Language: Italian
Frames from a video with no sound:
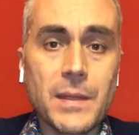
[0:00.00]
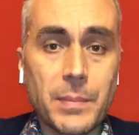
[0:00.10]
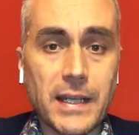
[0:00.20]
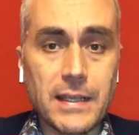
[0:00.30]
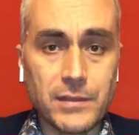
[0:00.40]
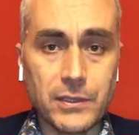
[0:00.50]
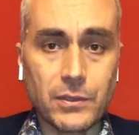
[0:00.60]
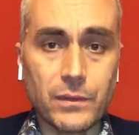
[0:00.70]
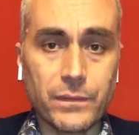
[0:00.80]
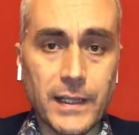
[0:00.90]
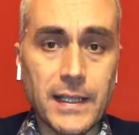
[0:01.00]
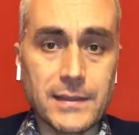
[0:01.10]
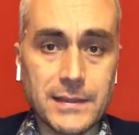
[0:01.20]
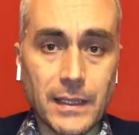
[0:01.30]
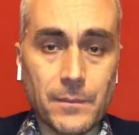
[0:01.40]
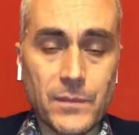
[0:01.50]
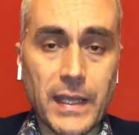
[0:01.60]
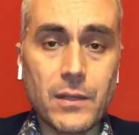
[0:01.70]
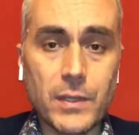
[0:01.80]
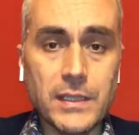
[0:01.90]
per le videoconferenze
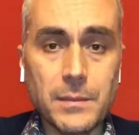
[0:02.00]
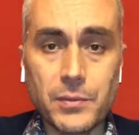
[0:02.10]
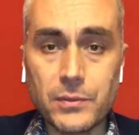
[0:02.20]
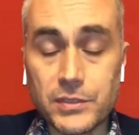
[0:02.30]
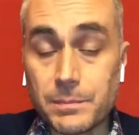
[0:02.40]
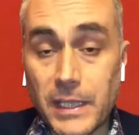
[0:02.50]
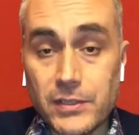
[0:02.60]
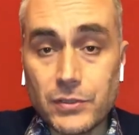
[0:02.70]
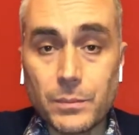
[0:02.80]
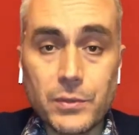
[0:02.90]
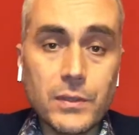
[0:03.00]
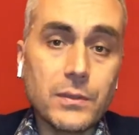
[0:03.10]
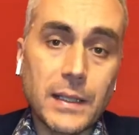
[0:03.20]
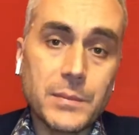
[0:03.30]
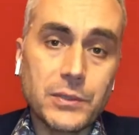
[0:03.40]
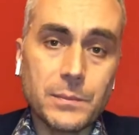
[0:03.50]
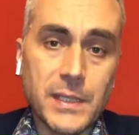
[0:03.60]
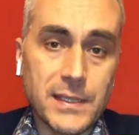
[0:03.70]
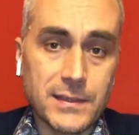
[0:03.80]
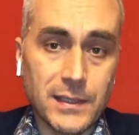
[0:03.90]
e quindi più, spesso più in un ambito
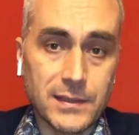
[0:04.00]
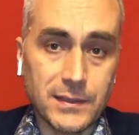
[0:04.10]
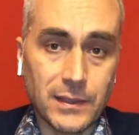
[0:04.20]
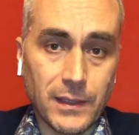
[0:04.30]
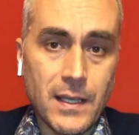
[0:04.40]
business